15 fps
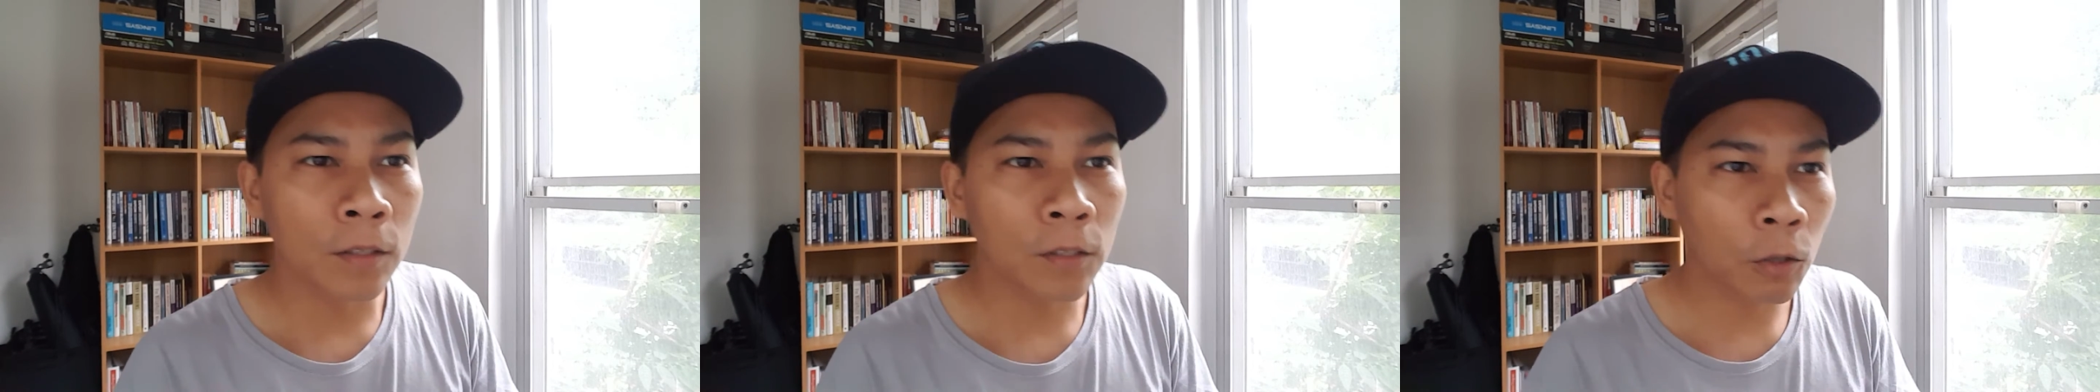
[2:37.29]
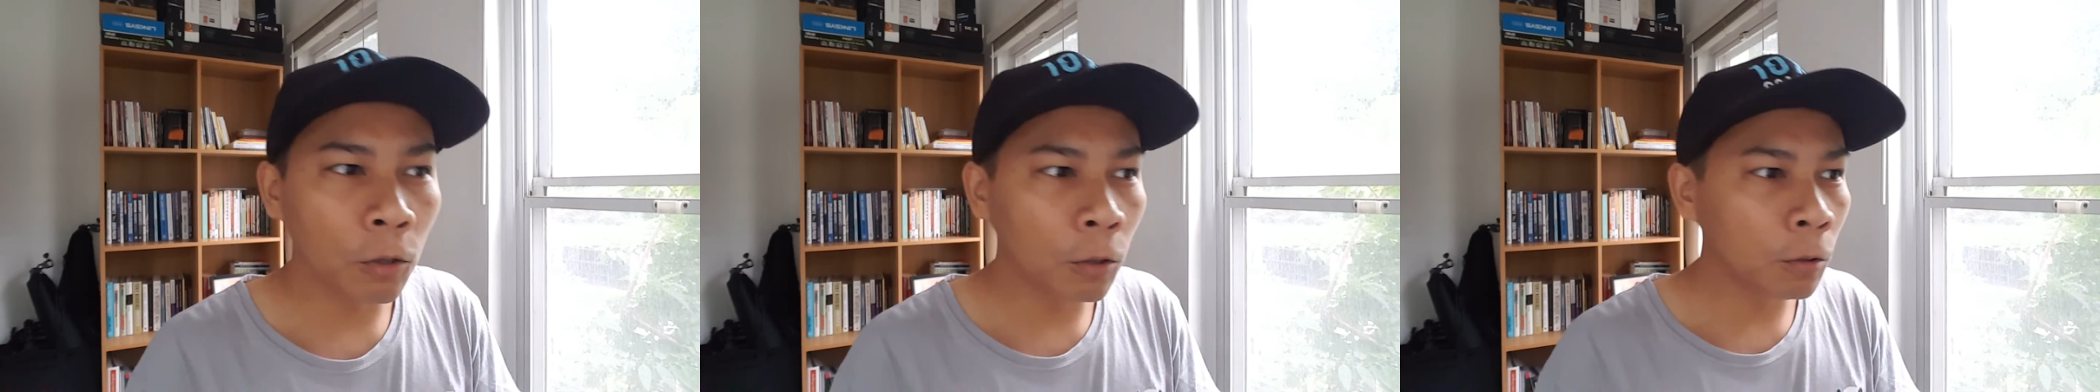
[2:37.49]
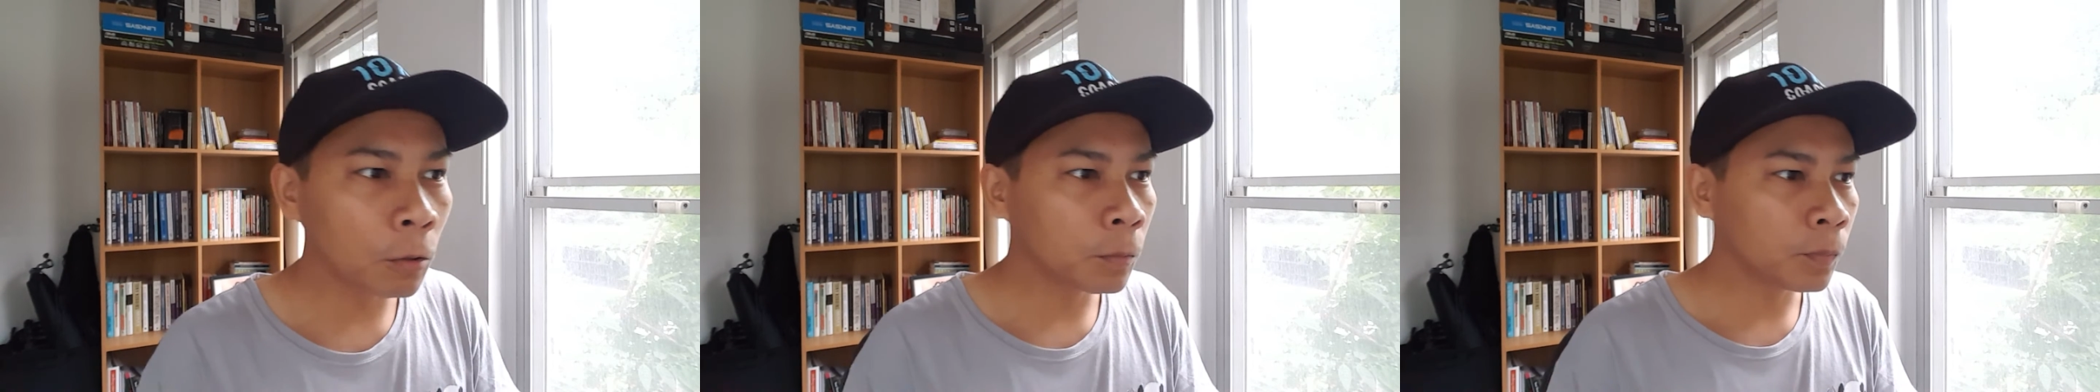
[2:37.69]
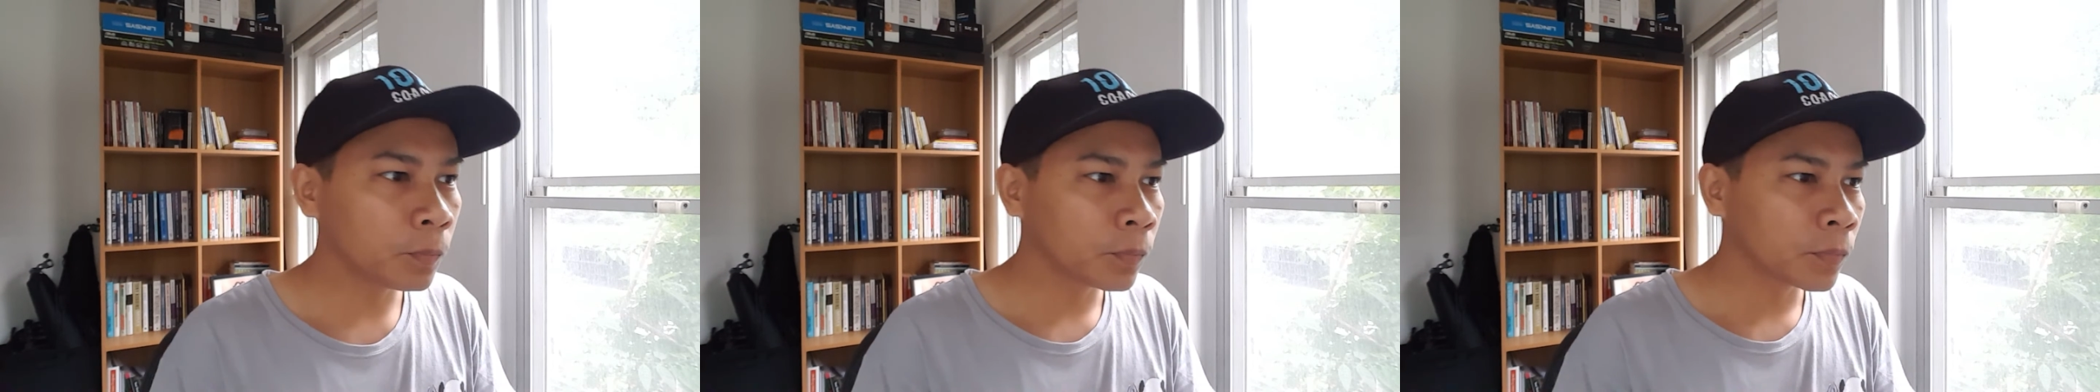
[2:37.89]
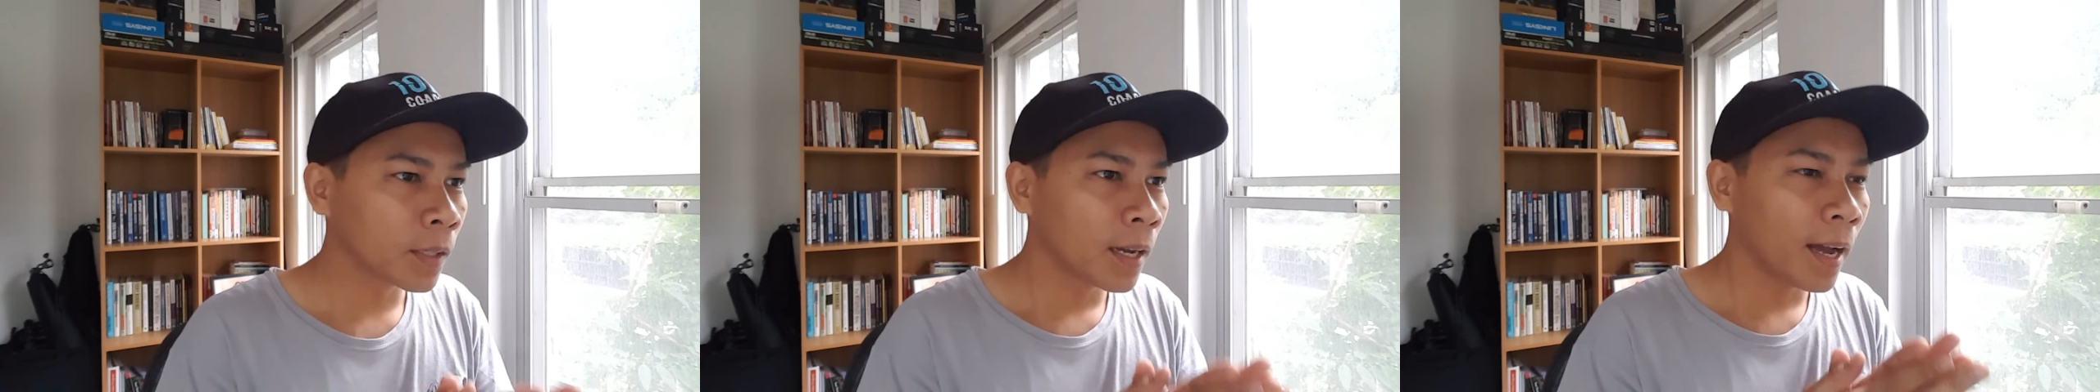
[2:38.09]
So,
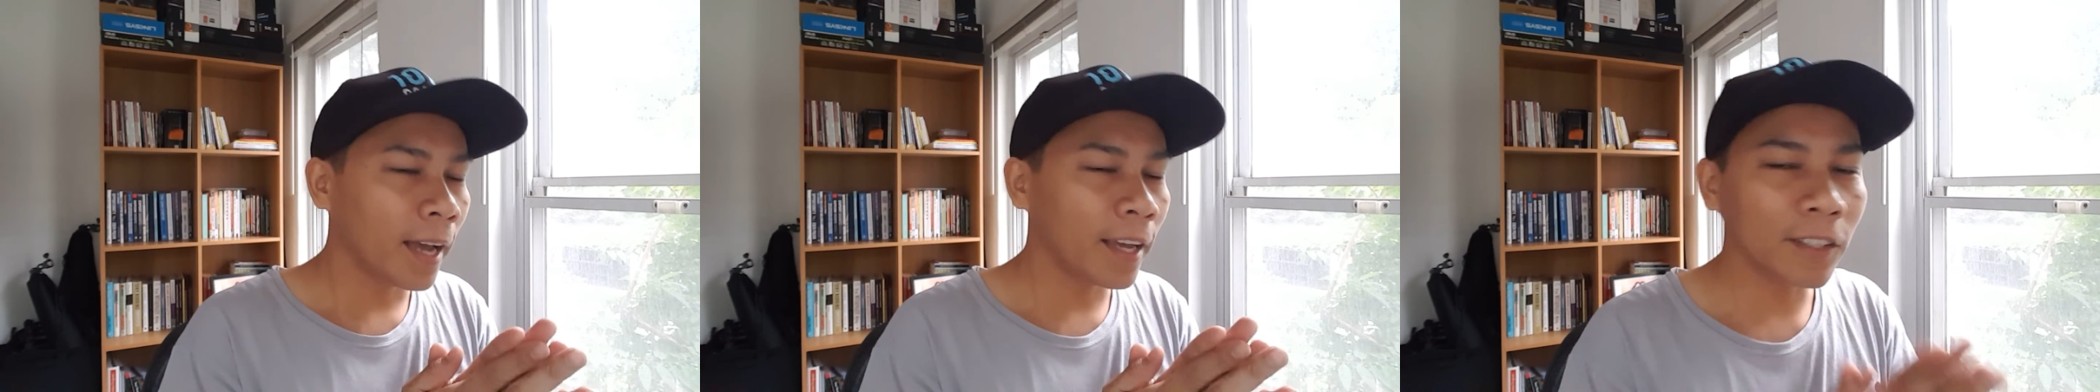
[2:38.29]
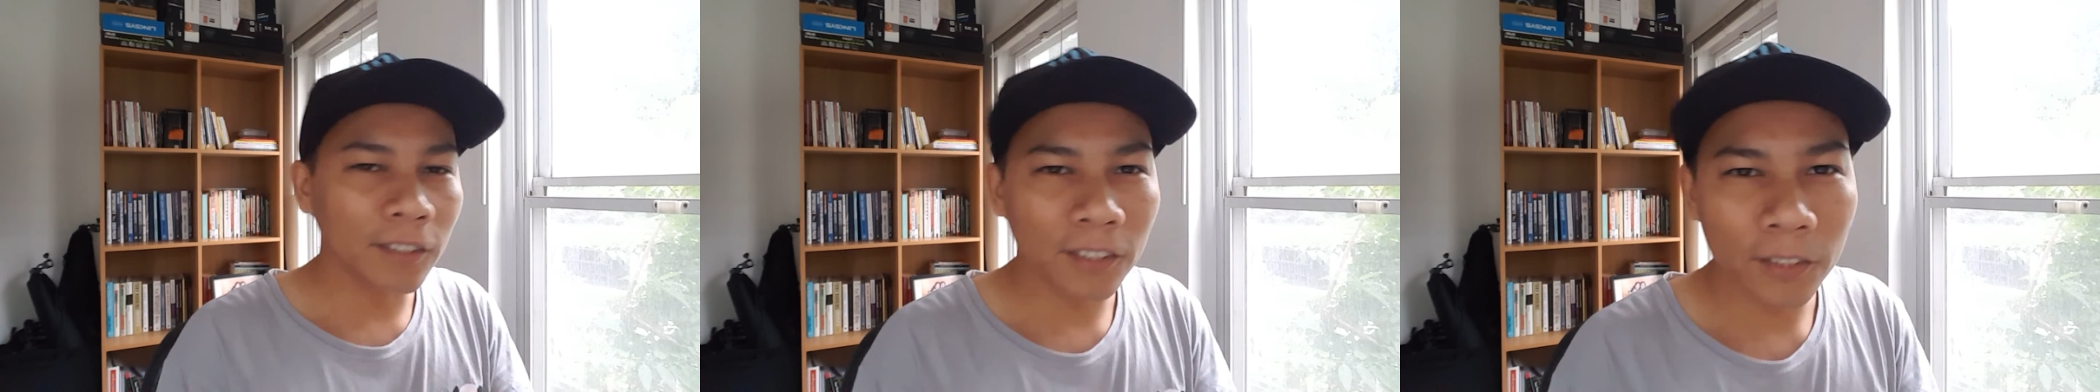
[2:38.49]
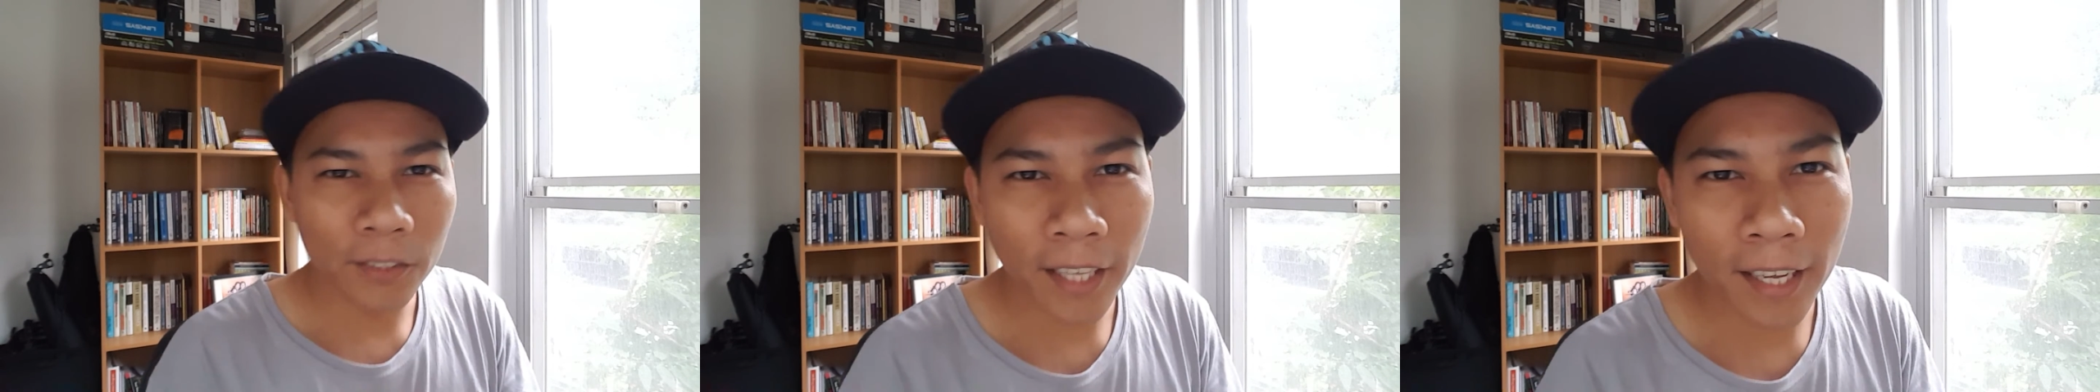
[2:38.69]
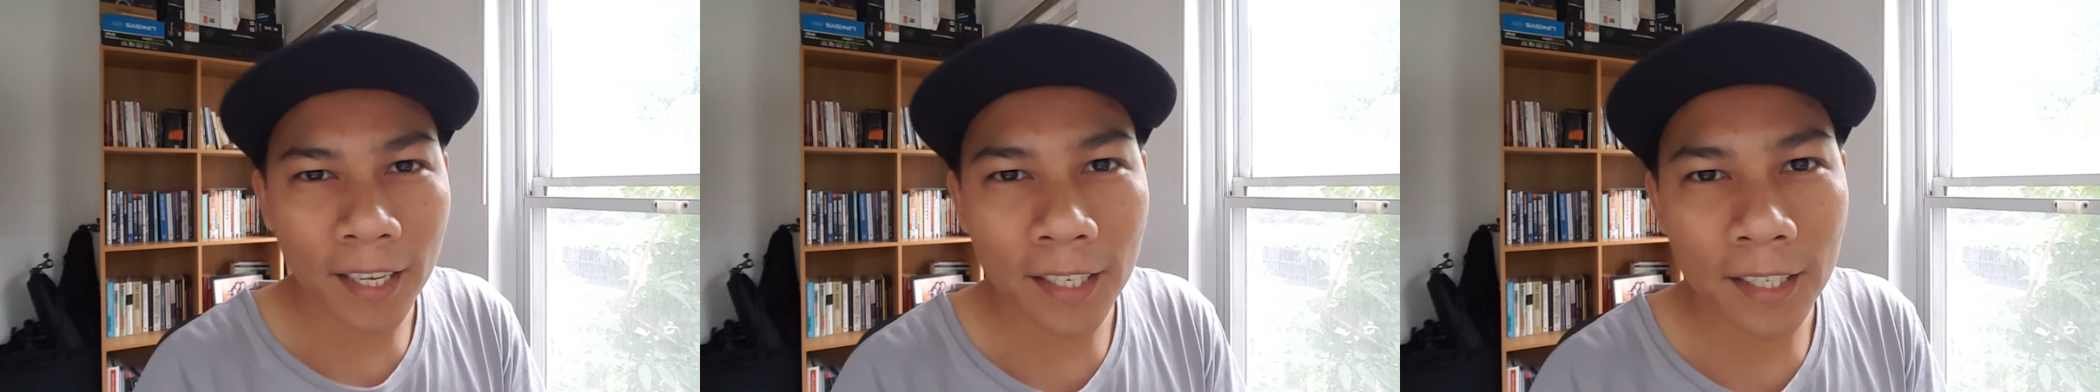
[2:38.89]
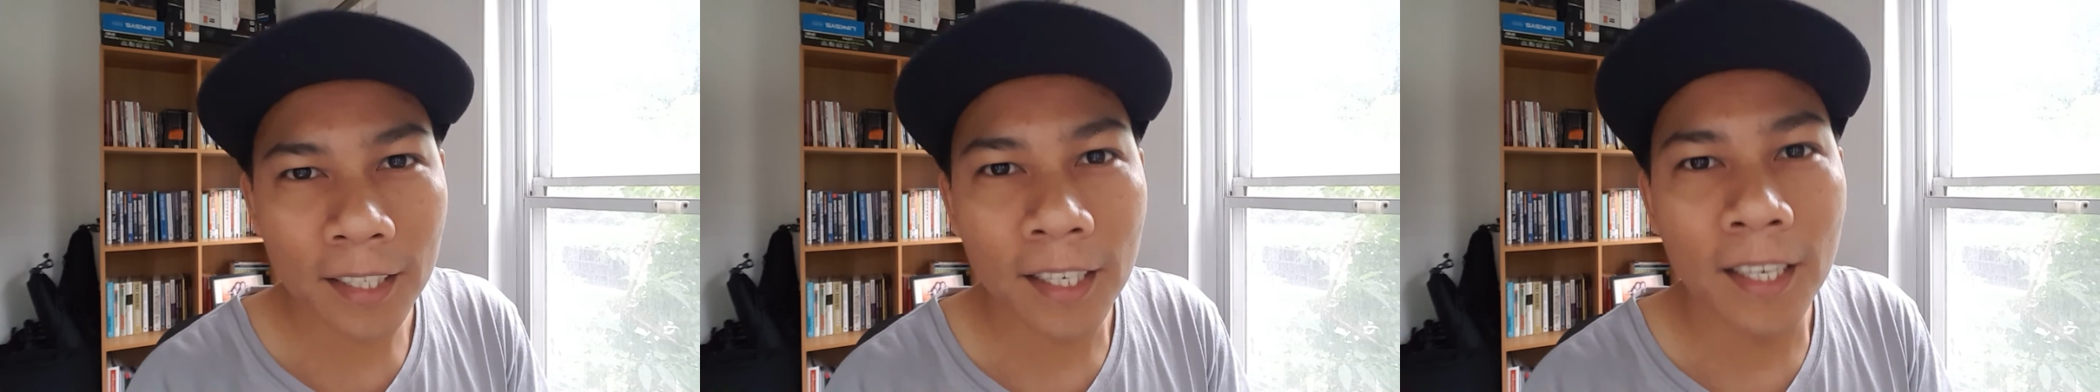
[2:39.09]
ayan,
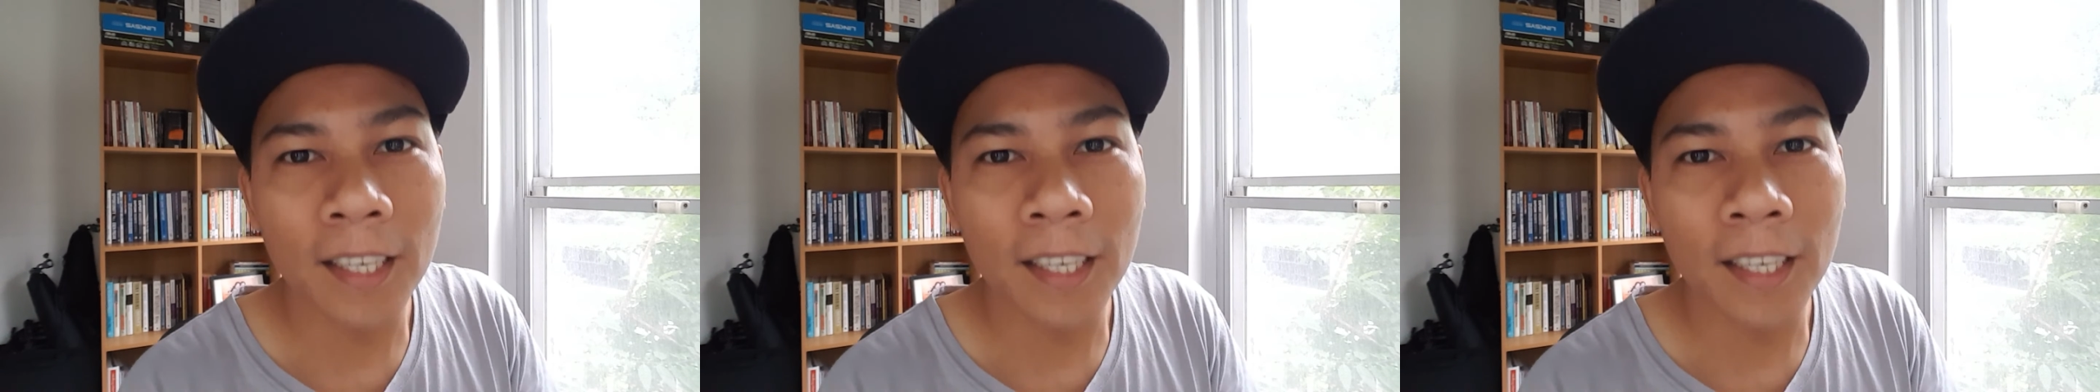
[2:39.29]
today,